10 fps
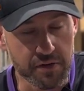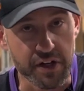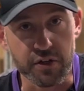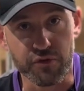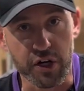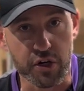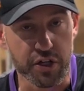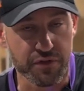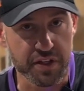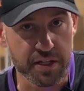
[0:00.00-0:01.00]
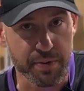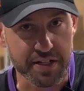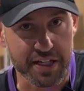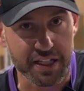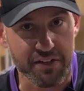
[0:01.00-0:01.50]
Une fois qu'on a fini de
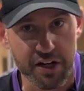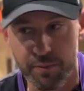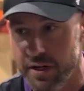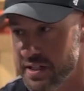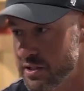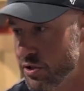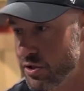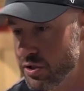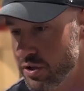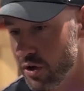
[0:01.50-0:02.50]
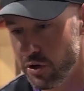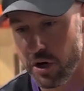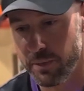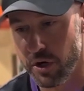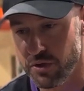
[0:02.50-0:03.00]
passer à travers le processus, on a
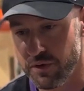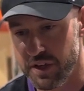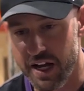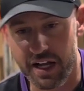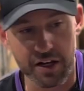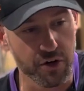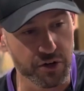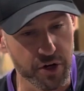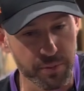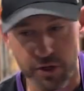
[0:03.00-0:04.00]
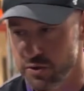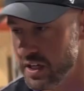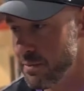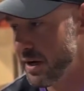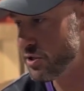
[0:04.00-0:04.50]
un produit final, on a un produit
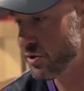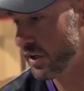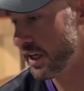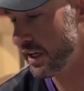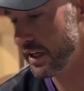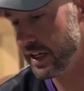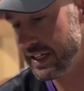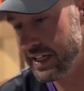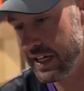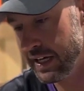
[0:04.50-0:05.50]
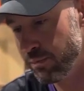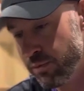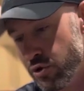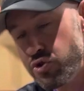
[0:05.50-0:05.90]
qui est peinturé, qui est plus